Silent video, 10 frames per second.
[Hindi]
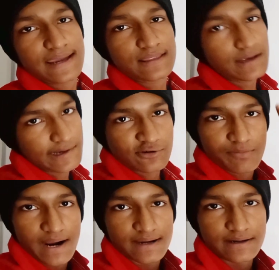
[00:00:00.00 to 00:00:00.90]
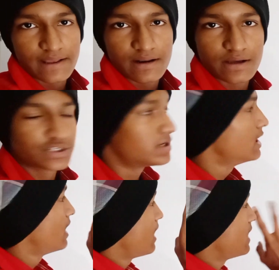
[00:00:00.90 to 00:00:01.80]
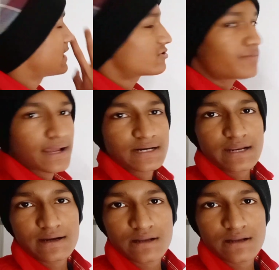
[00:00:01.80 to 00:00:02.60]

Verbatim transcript: क्या कहते हैं इलेक्ट्रोमैग्नेटिक इंडक्शन इलेक्ट्रोमैग्नेटिक